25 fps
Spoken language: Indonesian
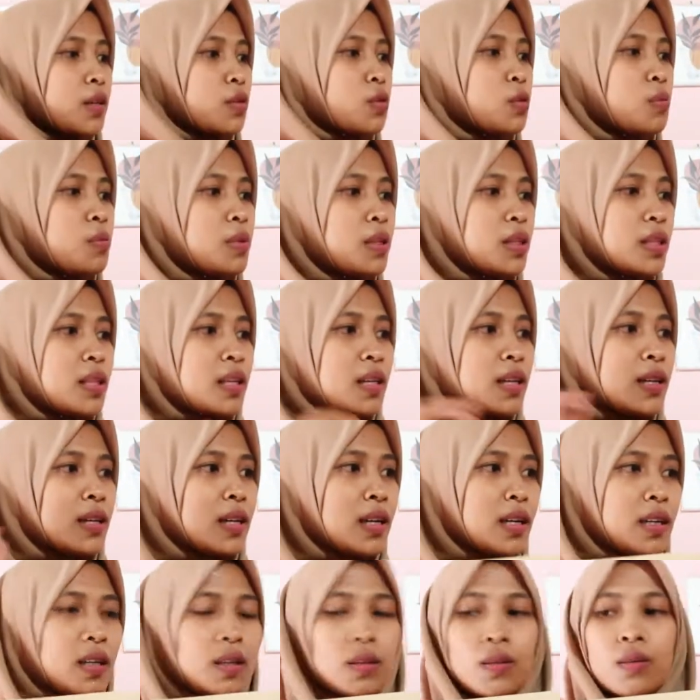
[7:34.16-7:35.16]
aku beli
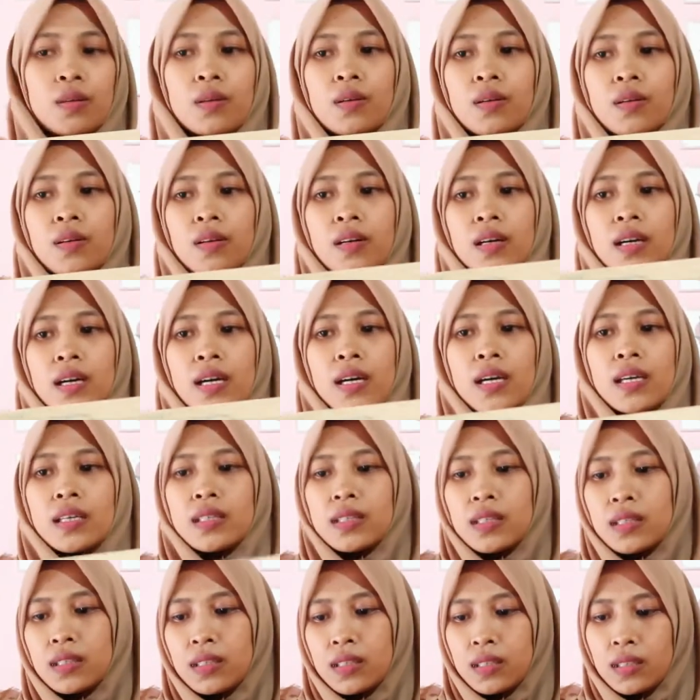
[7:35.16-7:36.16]
rak gitu loh guys
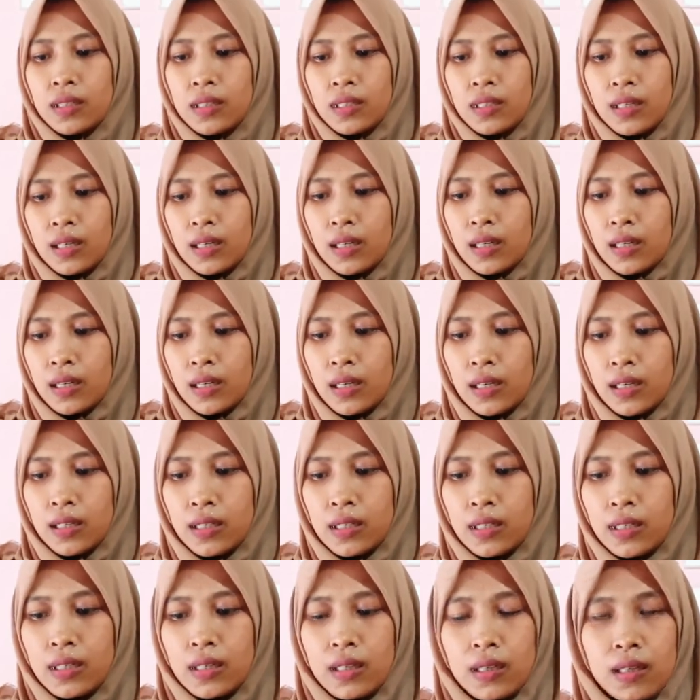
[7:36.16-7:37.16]
ini dia
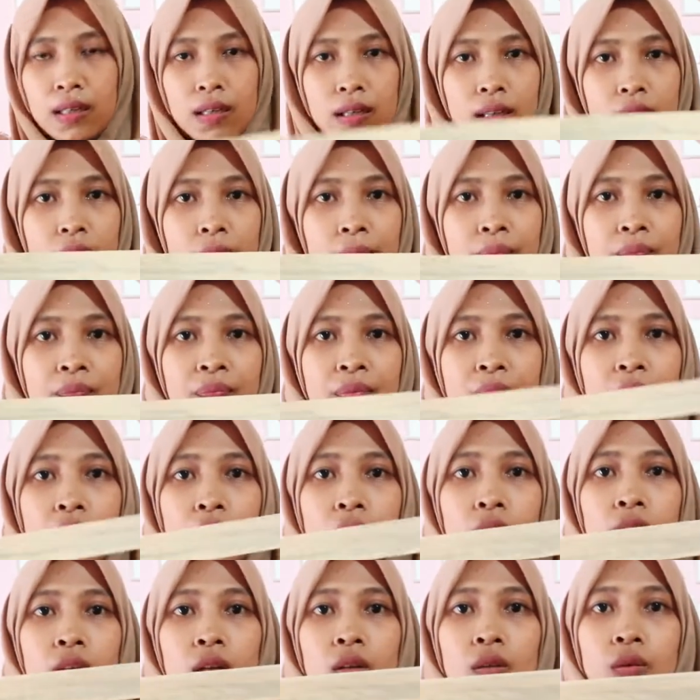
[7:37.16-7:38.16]
raknya
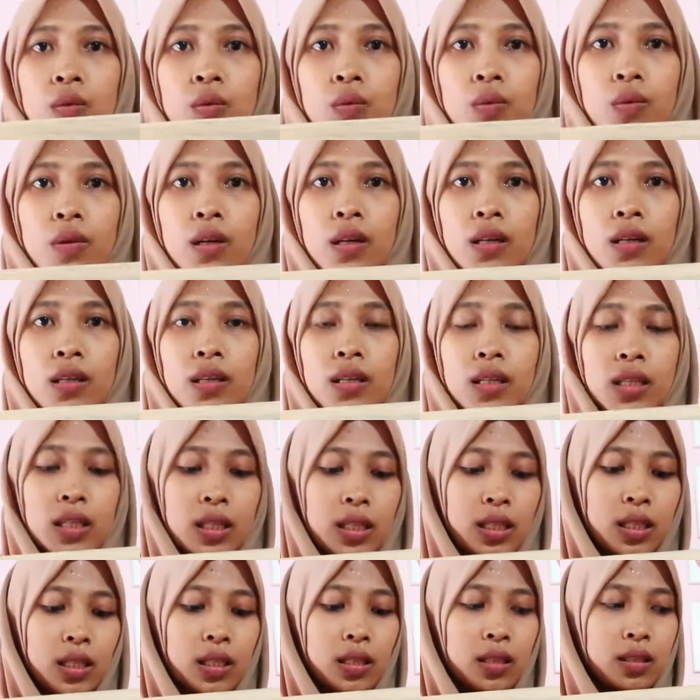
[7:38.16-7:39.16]
tuh kayak
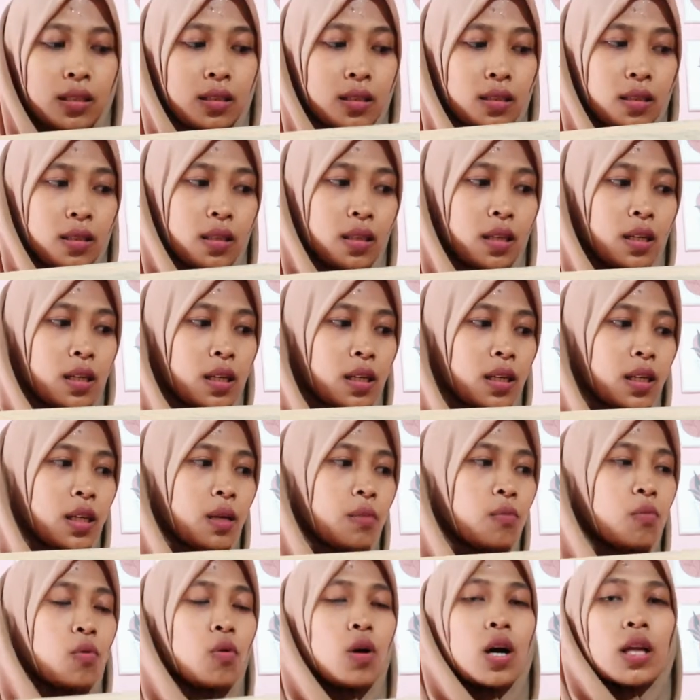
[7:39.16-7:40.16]
gini ini
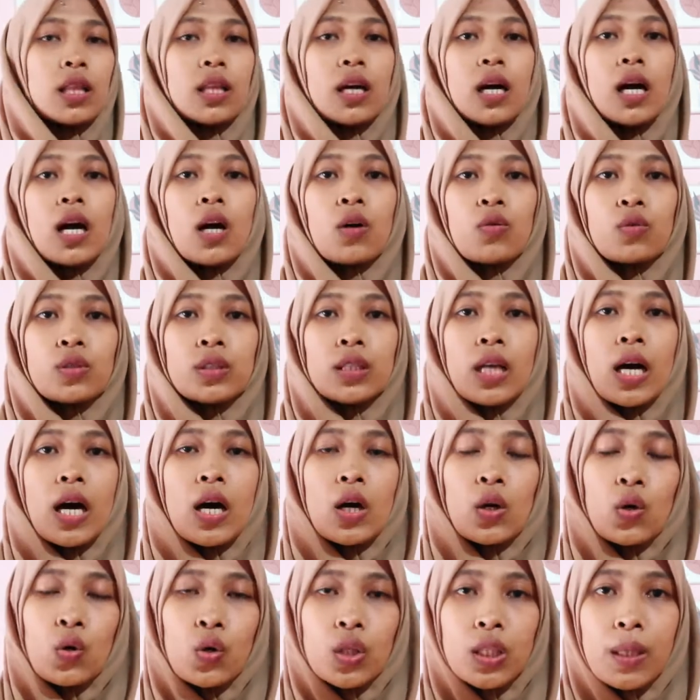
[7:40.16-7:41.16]
buat aku
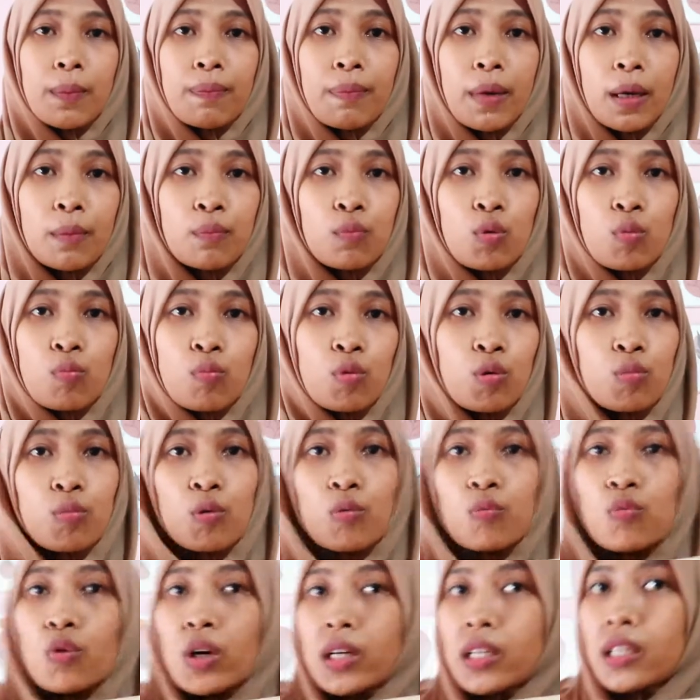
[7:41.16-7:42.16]
taruh tempat
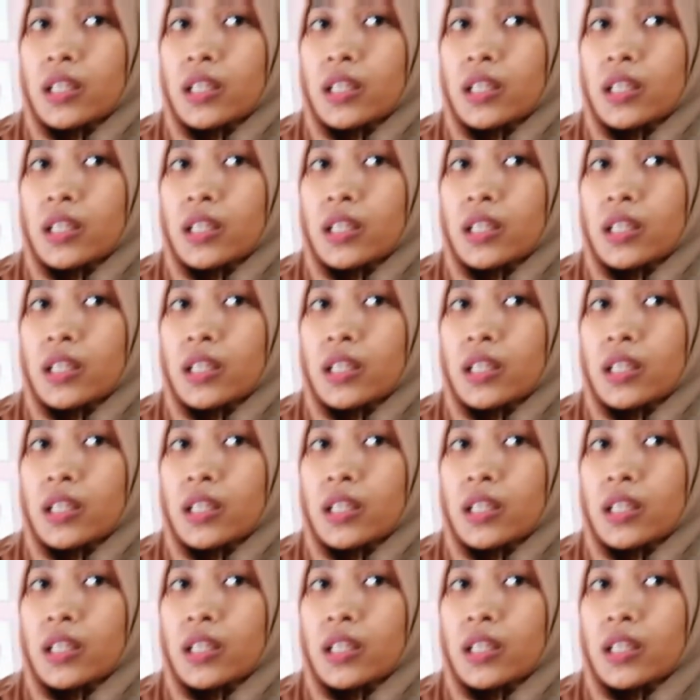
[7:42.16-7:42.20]
bumbu-bumbuan